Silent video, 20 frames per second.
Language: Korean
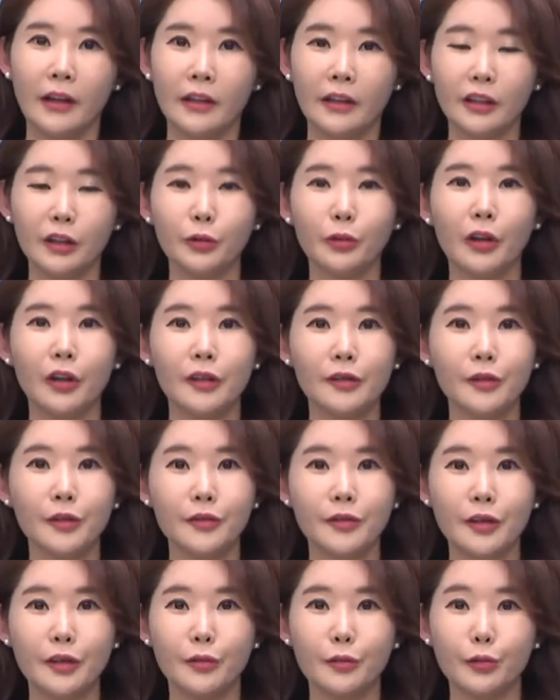2월
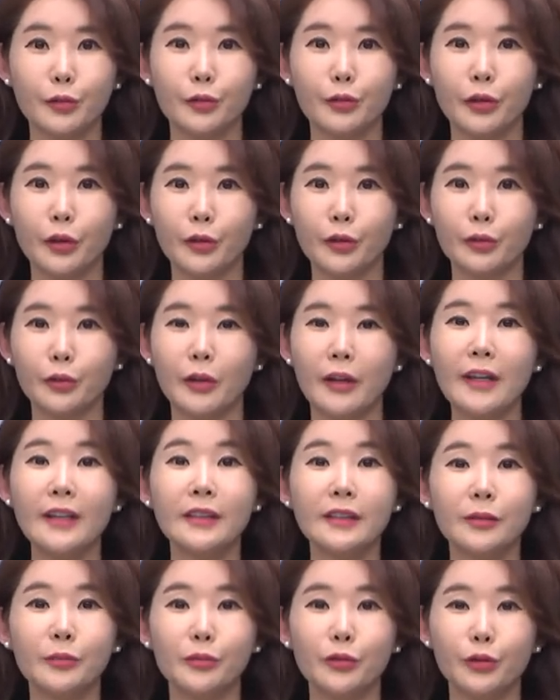첫째 주 경기도의
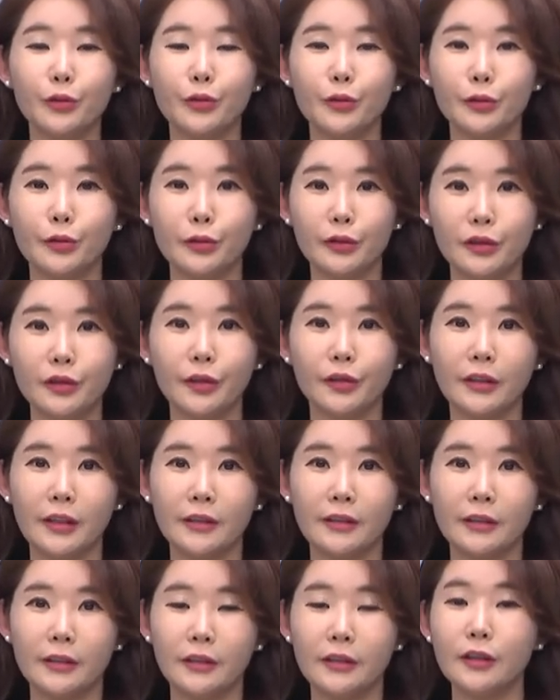핵심 뉴스를
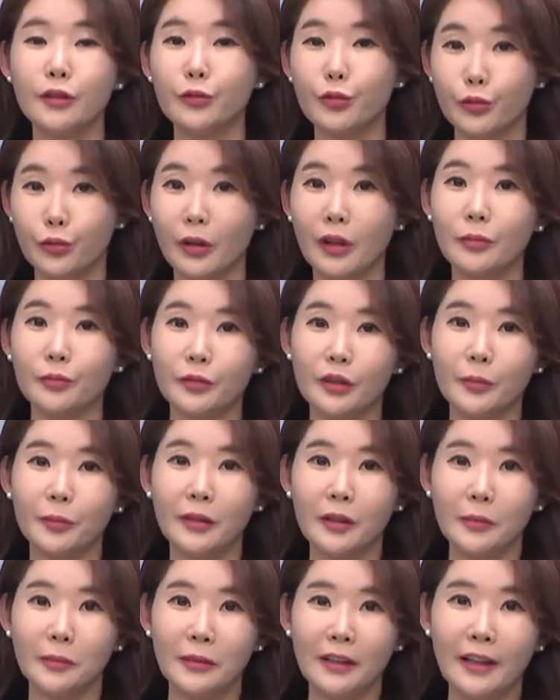전해드리는 주간
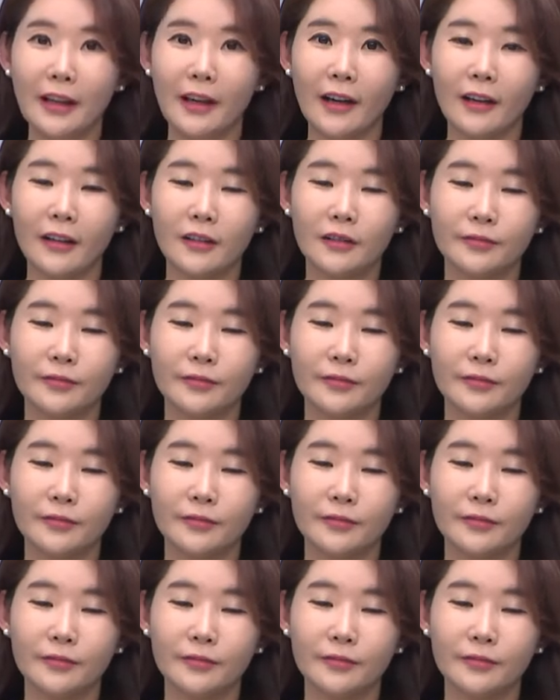브리핑입니다.